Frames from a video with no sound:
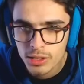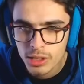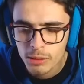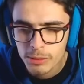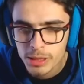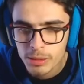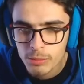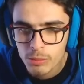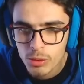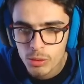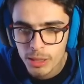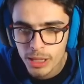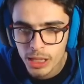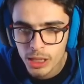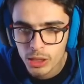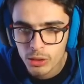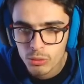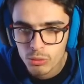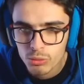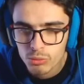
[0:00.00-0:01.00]
cioè, Mettiamo
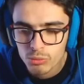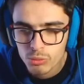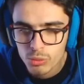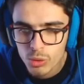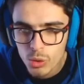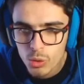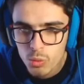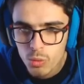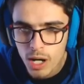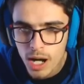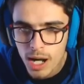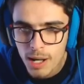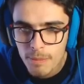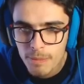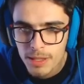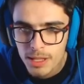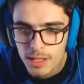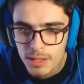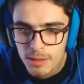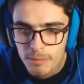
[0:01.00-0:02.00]
magari uno qua
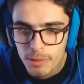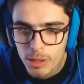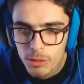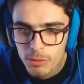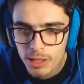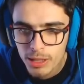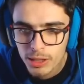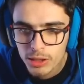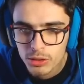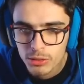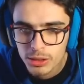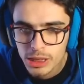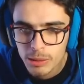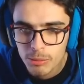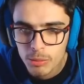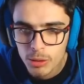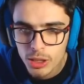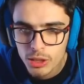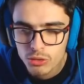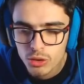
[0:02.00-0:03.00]
primo momento
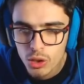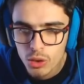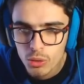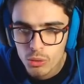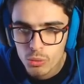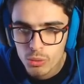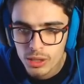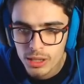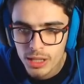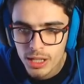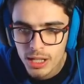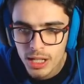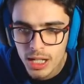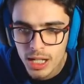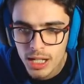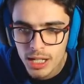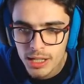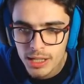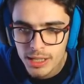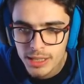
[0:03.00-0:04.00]
mettiamo che ne so un
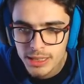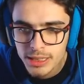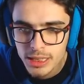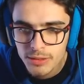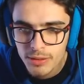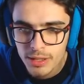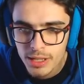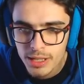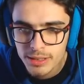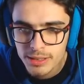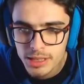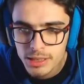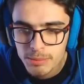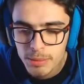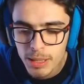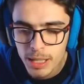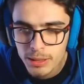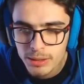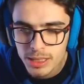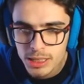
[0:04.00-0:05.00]
uh, receiver trasm
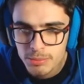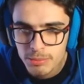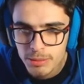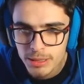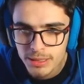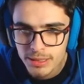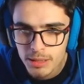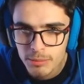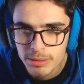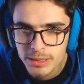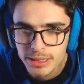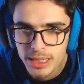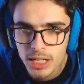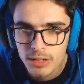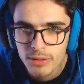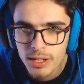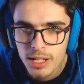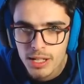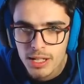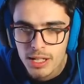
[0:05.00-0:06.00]
ah, transmitter mi
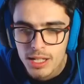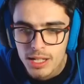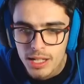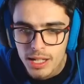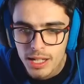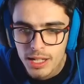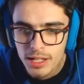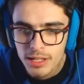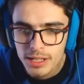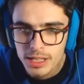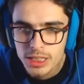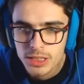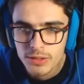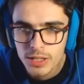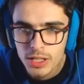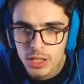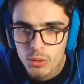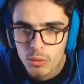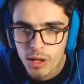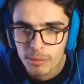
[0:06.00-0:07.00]
serve e il
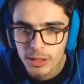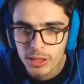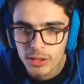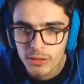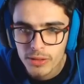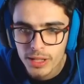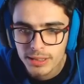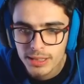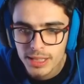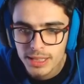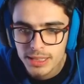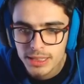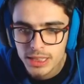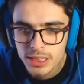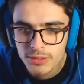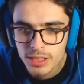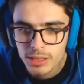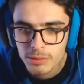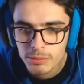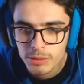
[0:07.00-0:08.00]
receiver qua perché ovviamente il
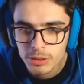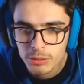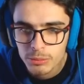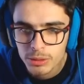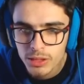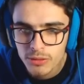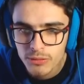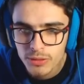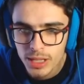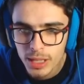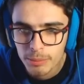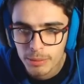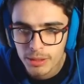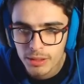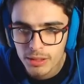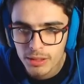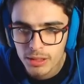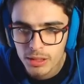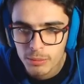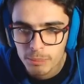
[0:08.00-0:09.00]
receiver mi, mi servirà
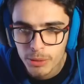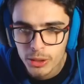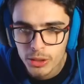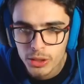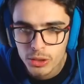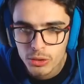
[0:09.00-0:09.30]
per uh, un paio di